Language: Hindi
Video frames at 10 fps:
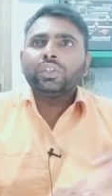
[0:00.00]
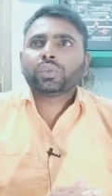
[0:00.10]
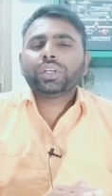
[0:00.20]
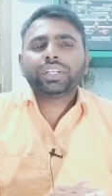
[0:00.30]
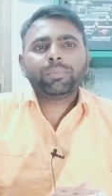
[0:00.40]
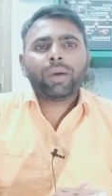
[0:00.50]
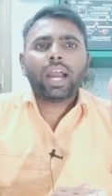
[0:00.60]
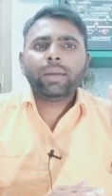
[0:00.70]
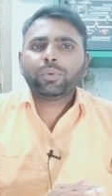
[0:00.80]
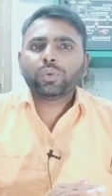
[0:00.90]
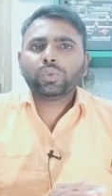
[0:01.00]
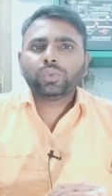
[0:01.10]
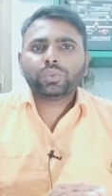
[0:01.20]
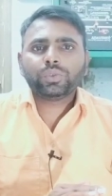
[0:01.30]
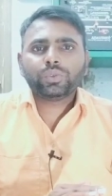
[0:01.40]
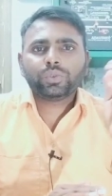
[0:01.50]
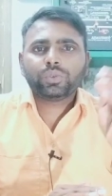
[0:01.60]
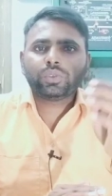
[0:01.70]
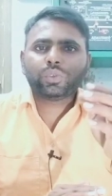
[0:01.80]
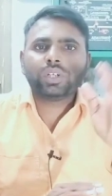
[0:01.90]
ट्वेंटी फाइव टू
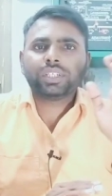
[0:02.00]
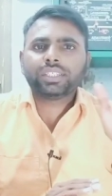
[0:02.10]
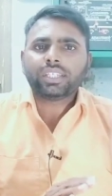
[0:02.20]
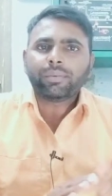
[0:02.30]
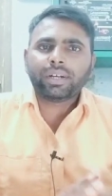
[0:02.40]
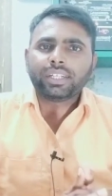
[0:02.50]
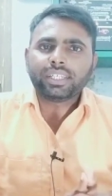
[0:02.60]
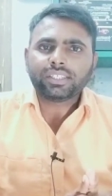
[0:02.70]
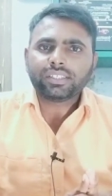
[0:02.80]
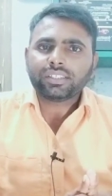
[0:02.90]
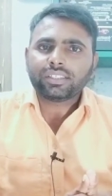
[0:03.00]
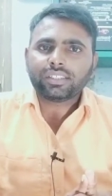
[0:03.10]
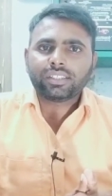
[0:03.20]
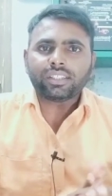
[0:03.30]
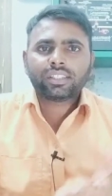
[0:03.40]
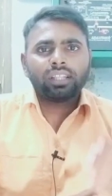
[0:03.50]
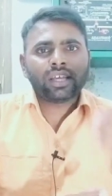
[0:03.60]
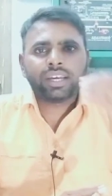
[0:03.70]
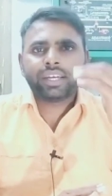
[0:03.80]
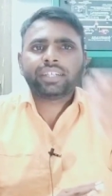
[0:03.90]
ट्वेंटी सेवन डेज
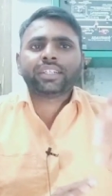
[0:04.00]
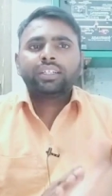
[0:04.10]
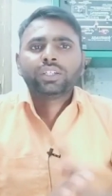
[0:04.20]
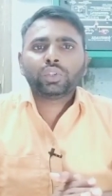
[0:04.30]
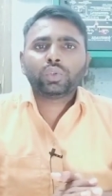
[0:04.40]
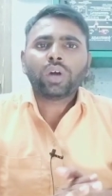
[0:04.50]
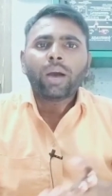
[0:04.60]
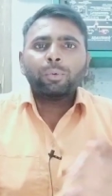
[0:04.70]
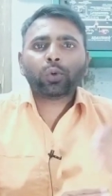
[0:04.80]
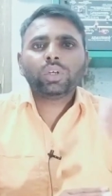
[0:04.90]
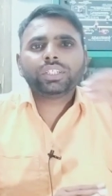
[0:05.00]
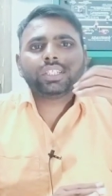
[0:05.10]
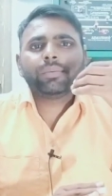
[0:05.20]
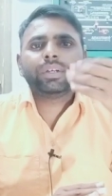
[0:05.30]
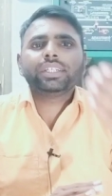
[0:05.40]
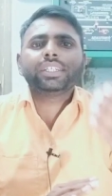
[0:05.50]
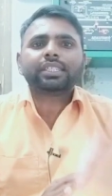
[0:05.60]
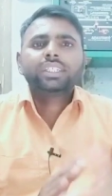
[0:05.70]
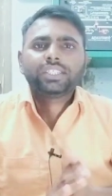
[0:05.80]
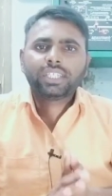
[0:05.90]
है तो आप ट्वेंटी सेवन
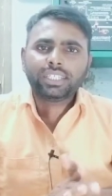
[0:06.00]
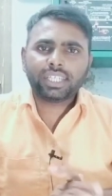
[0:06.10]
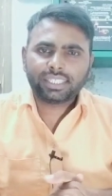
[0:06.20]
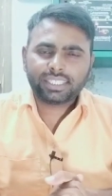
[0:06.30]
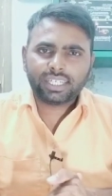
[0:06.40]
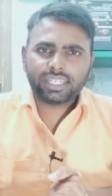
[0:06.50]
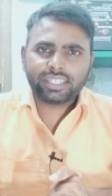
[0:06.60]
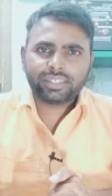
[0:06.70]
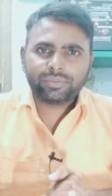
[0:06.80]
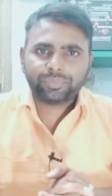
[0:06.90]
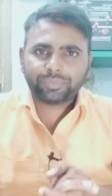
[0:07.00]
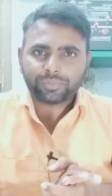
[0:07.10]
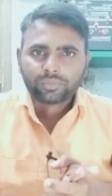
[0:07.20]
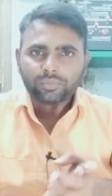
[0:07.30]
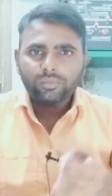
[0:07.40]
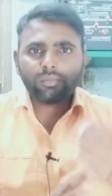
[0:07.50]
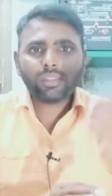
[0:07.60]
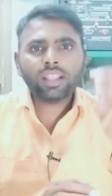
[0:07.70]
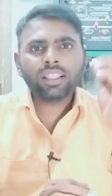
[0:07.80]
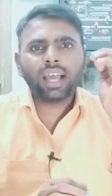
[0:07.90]
डेज की स्टडी कैसे करें
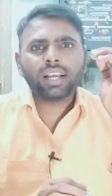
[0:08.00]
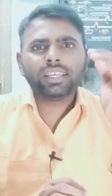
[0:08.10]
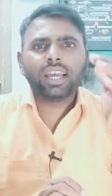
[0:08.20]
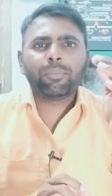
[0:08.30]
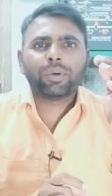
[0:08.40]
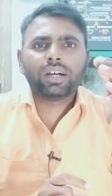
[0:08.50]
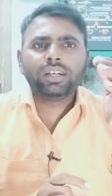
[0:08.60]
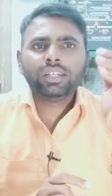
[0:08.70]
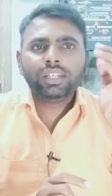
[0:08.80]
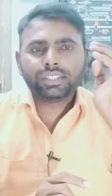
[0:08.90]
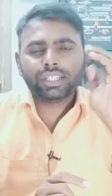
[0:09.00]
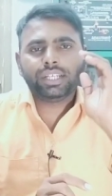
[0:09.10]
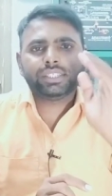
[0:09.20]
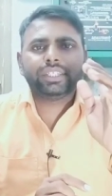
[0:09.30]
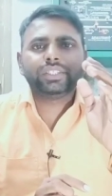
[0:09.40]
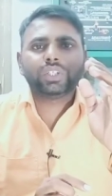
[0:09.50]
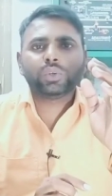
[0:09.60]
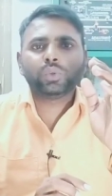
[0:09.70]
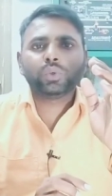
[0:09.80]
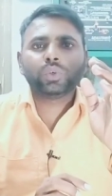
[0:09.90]
ताकि आपका सिलेक्शन
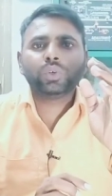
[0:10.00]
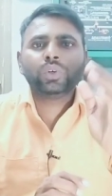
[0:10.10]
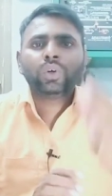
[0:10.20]
ज़रूर हो